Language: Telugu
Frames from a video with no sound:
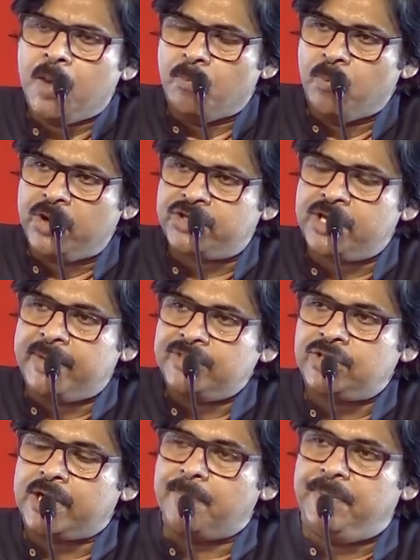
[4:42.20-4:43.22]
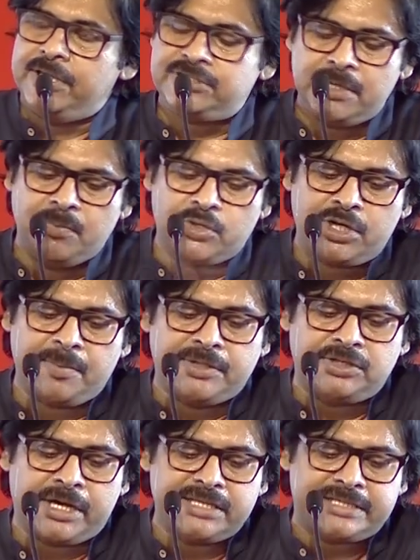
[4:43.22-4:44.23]
ముఖ్యమంత్రిగా బీసీని
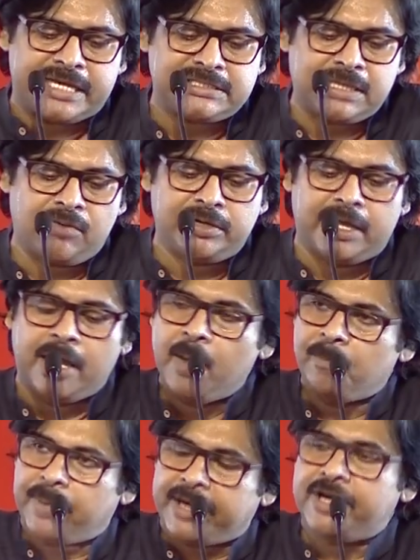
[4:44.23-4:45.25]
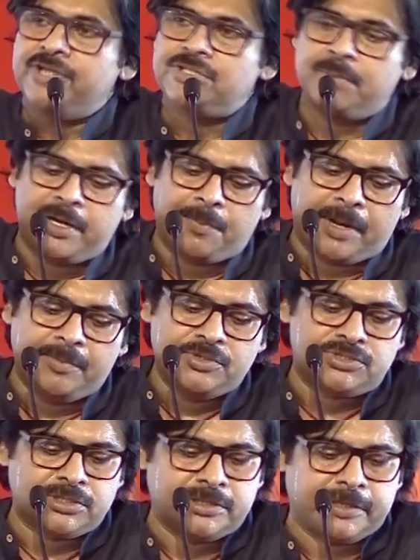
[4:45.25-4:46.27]
ముఖ్యమంత్రిగా చేస్తామని ప్రకటించి మరీ
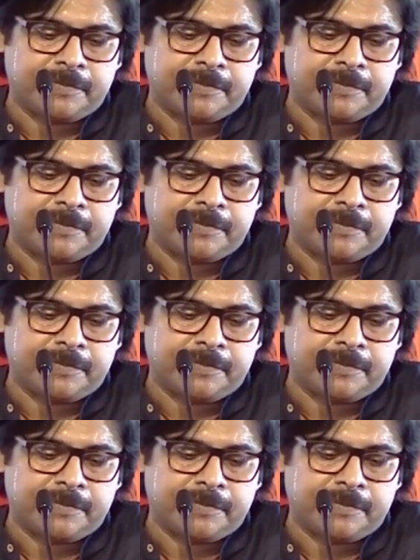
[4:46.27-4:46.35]
ప్రేమించింది